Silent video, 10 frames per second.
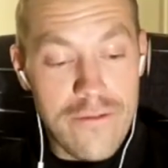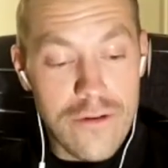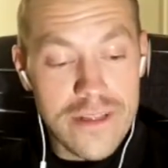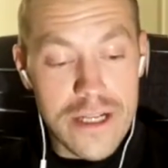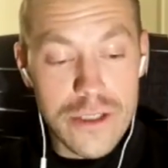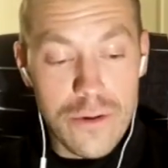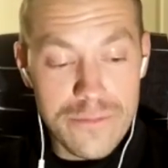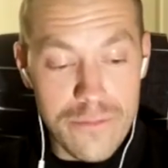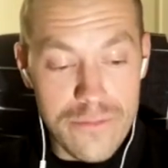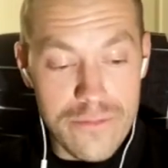avoir telle
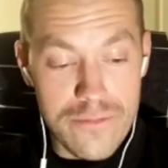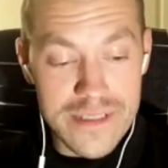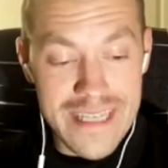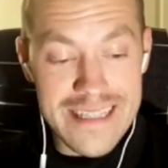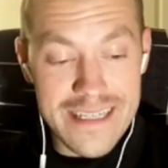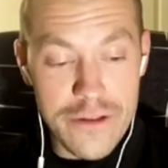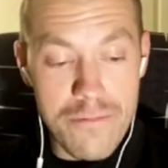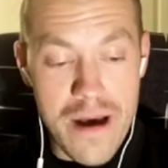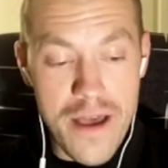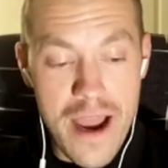chose pour me sentir d'une
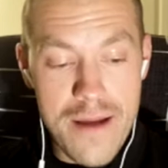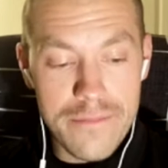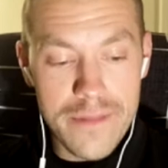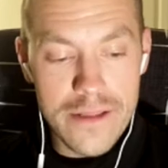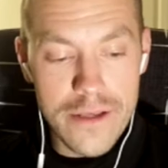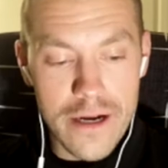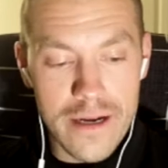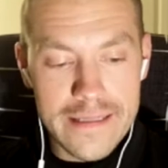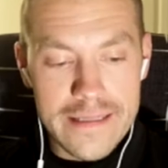manière, mais peut-être que